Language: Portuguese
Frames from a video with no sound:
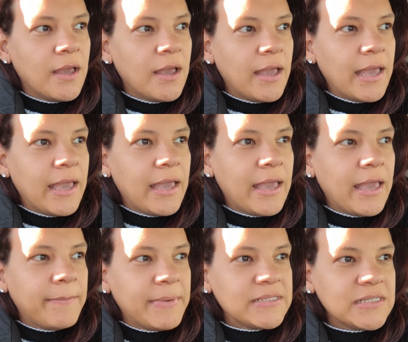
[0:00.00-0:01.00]

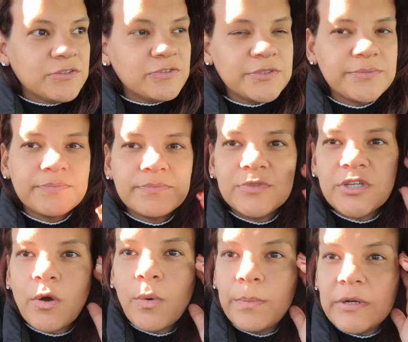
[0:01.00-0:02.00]
É, mas enfim, já
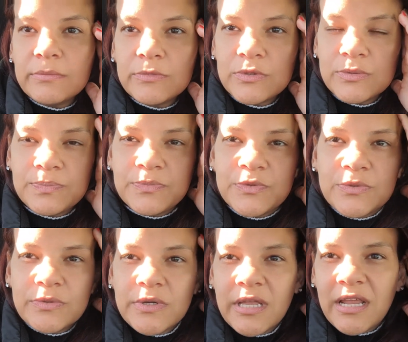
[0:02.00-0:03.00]
compramos e o que
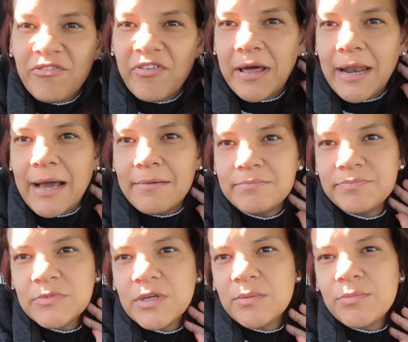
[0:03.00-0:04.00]
eu queria falar.
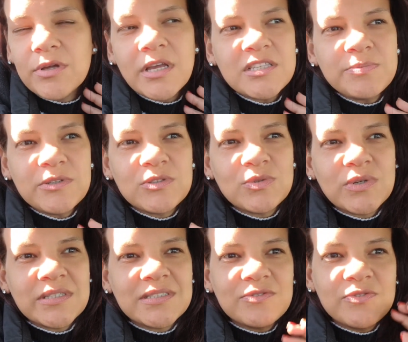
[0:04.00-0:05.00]
Porque as
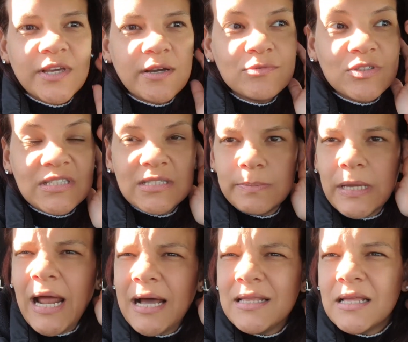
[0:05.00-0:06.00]
pessoas ficam
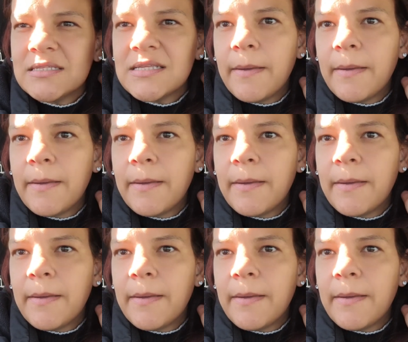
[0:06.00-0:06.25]
desesperadas, né,